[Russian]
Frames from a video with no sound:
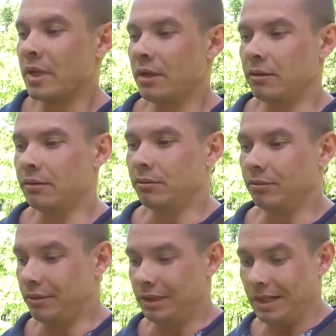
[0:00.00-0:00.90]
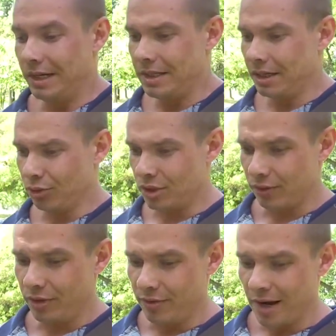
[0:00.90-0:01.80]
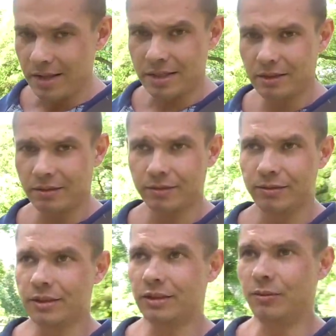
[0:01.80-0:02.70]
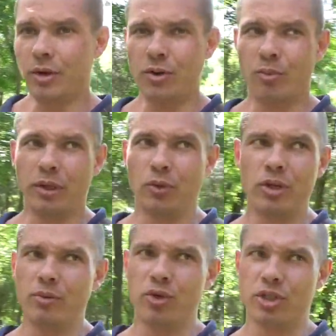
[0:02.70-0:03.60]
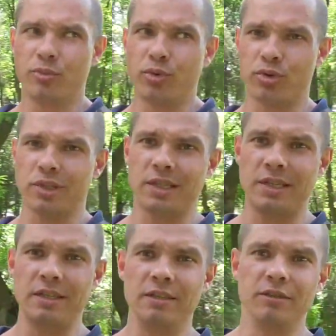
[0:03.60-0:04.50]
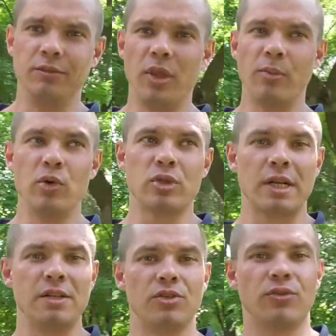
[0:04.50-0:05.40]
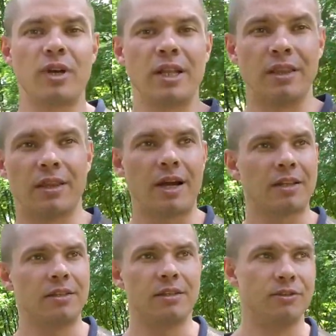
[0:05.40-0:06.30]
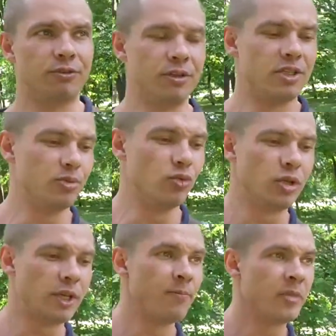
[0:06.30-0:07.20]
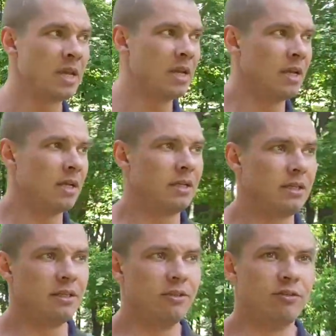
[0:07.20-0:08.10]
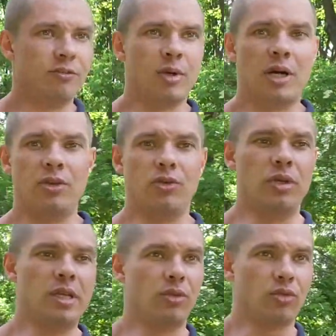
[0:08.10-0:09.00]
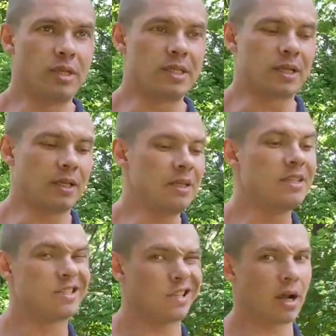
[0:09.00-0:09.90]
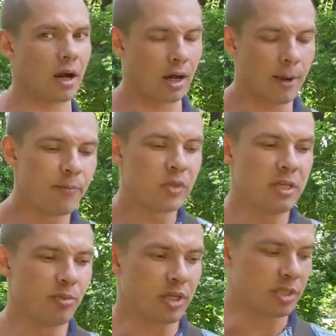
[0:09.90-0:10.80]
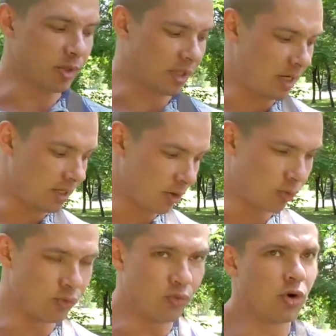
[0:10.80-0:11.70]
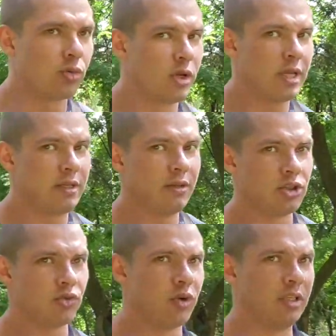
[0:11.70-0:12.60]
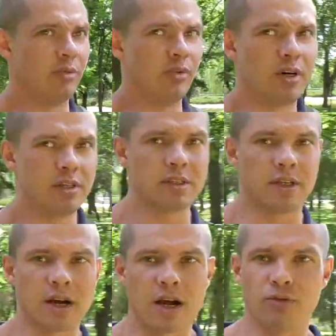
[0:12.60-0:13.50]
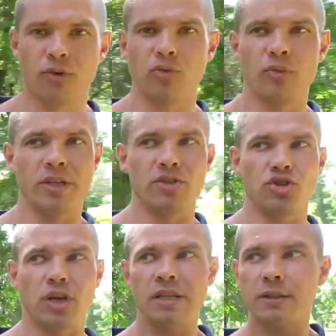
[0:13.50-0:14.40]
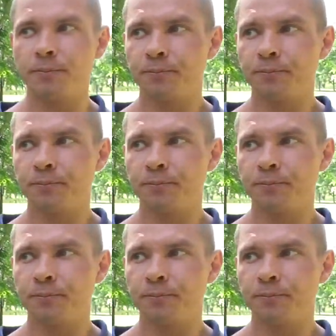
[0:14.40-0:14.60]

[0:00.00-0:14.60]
Эм, для тех, кто сомневается в моем подходе, можете просто зайти на мою страницу ВКонтакте или в Фейсбуке или в мою ленту Инстаграм и посмотреть, какую форму я делал, чего я добивался и какая форма у меня сейчас.